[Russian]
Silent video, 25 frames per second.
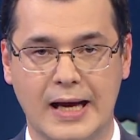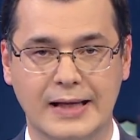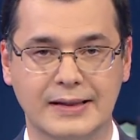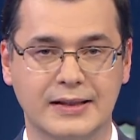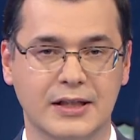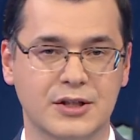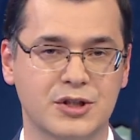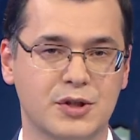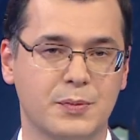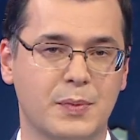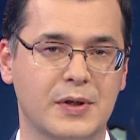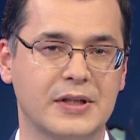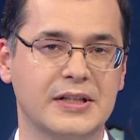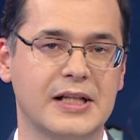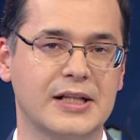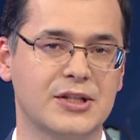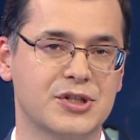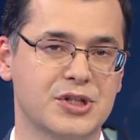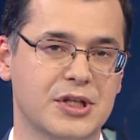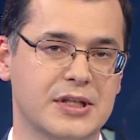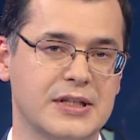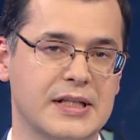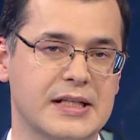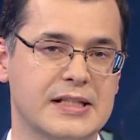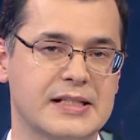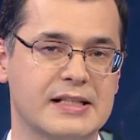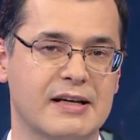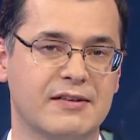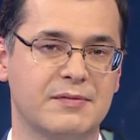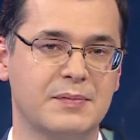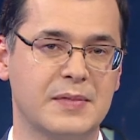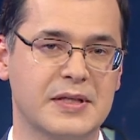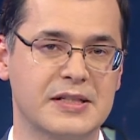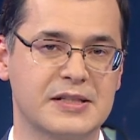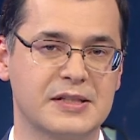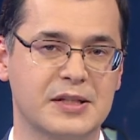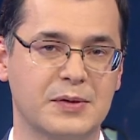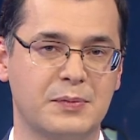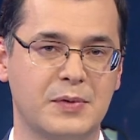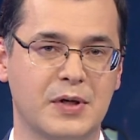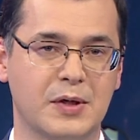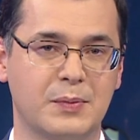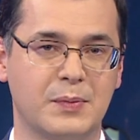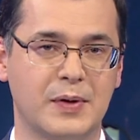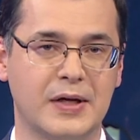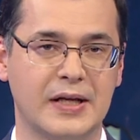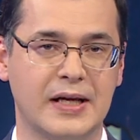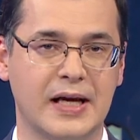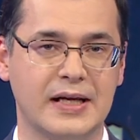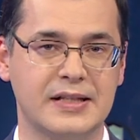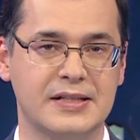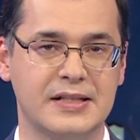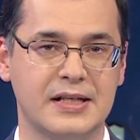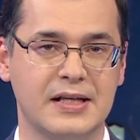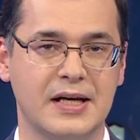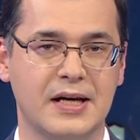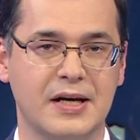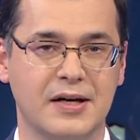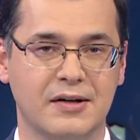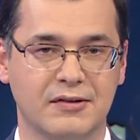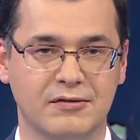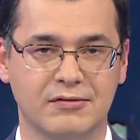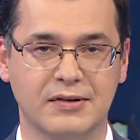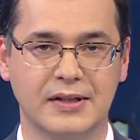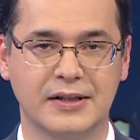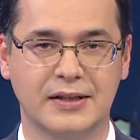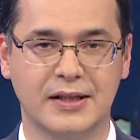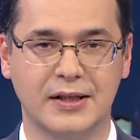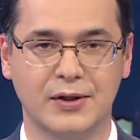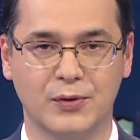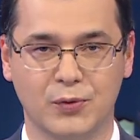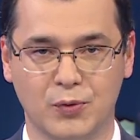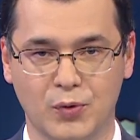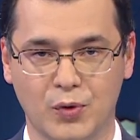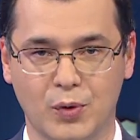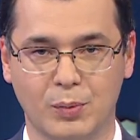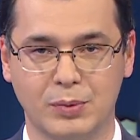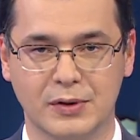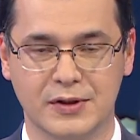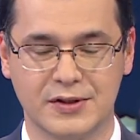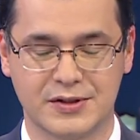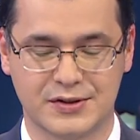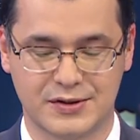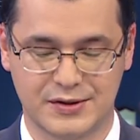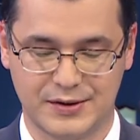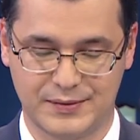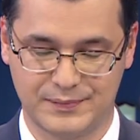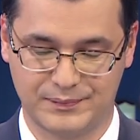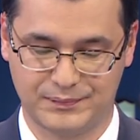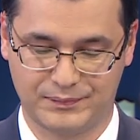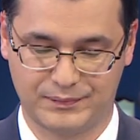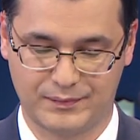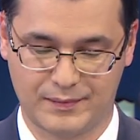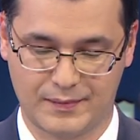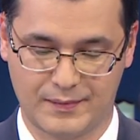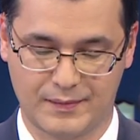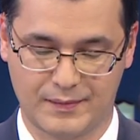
а также продолжения совместных мероприятий в этой области.